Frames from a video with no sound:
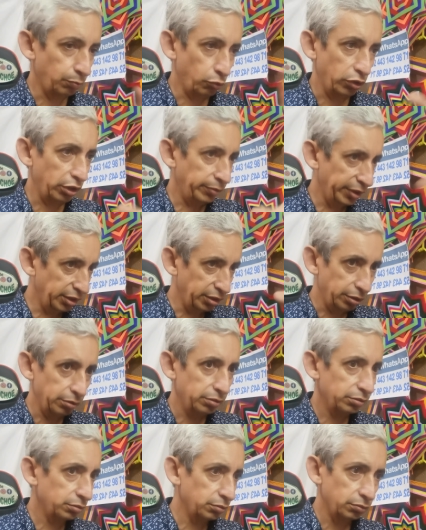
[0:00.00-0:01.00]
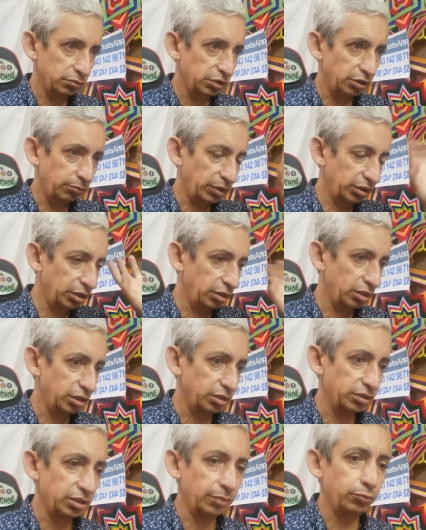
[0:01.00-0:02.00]
Por ahí venden unas
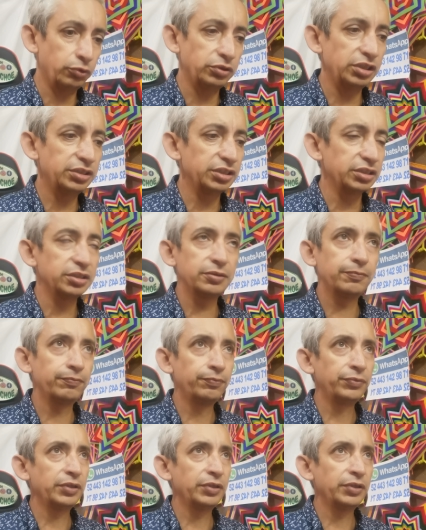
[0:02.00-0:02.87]
máquinas japonesas.